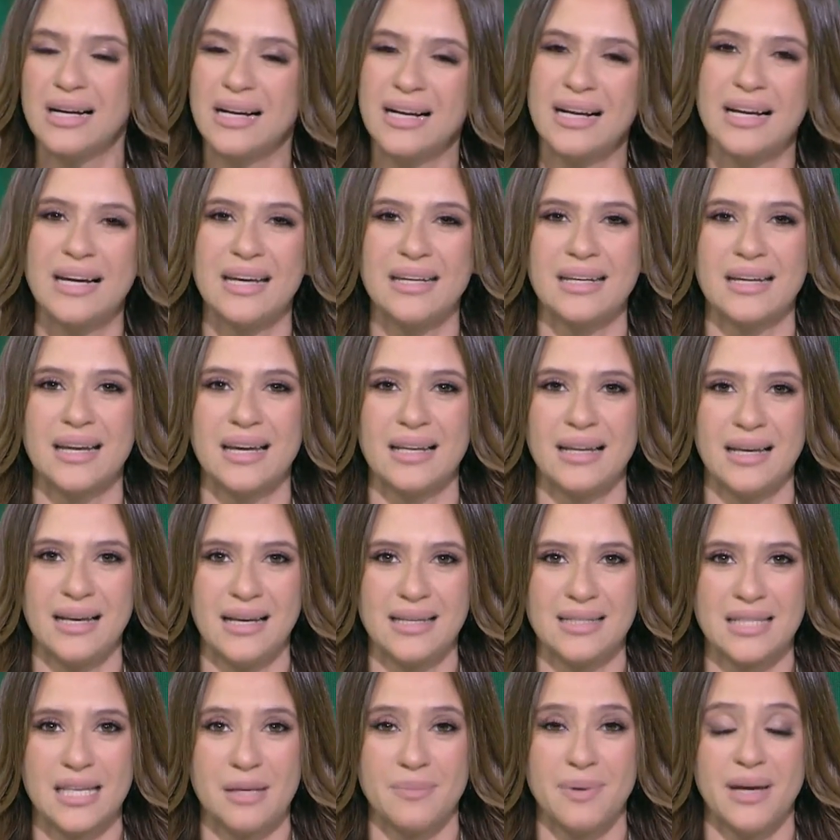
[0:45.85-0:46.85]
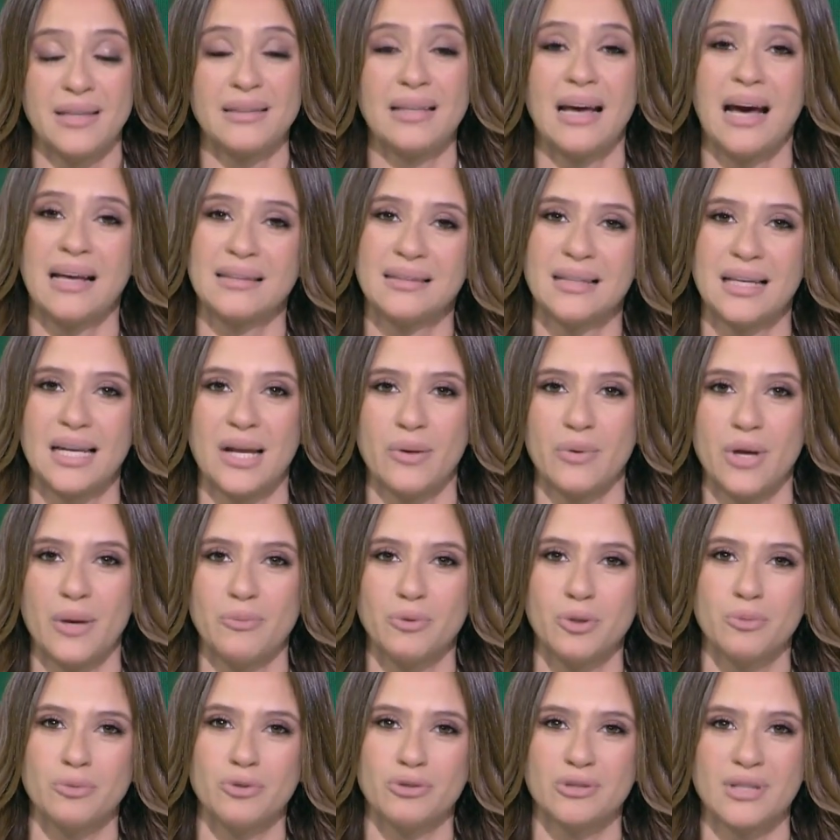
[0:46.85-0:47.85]
خارج الحسابات حتى لو
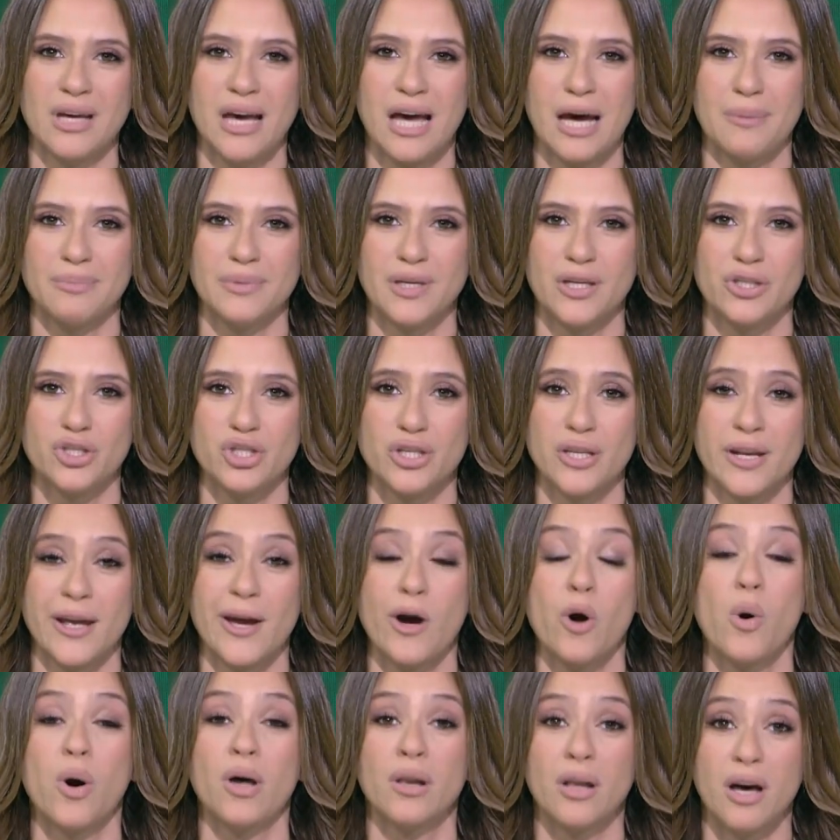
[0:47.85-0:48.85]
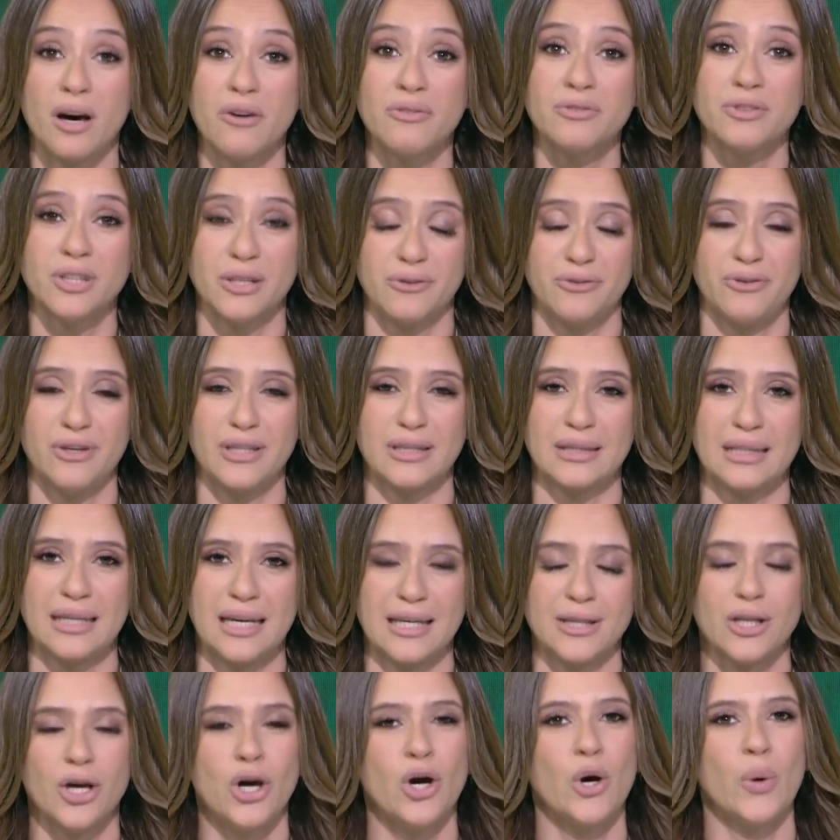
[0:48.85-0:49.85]
يبدو منتخب نيجيريا هو الافضل فنيا